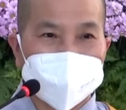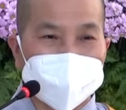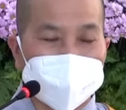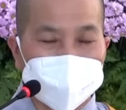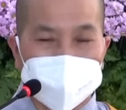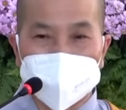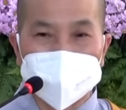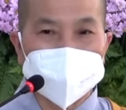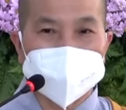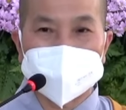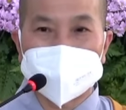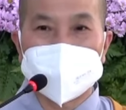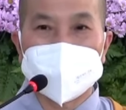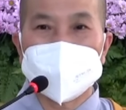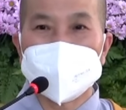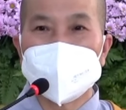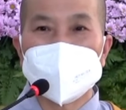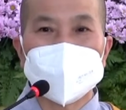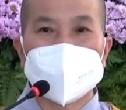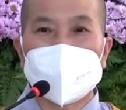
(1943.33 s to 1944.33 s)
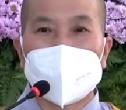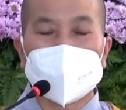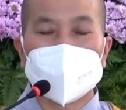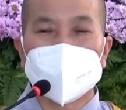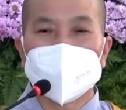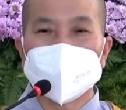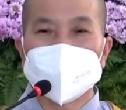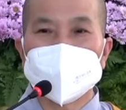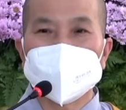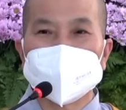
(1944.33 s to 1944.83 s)
mà cũng chỉ Đức Phật
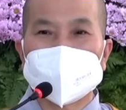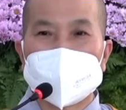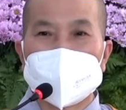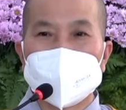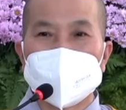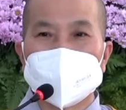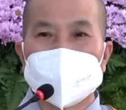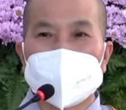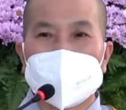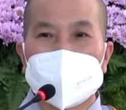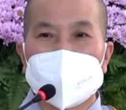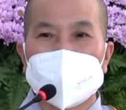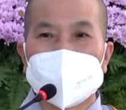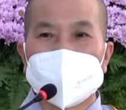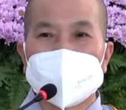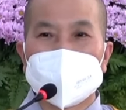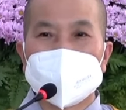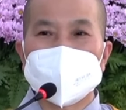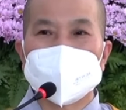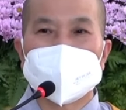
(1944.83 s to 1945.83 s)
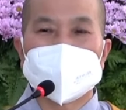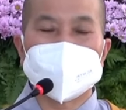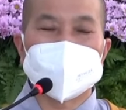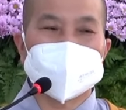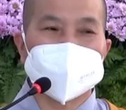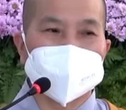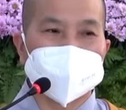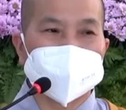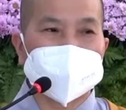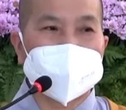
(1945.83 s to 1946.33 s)
của chúng ta mà lại bị
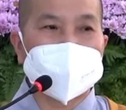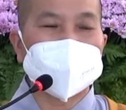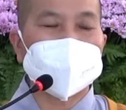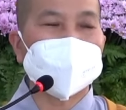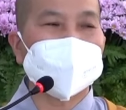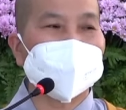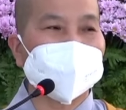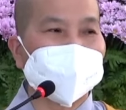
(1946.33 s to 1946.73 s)
người khen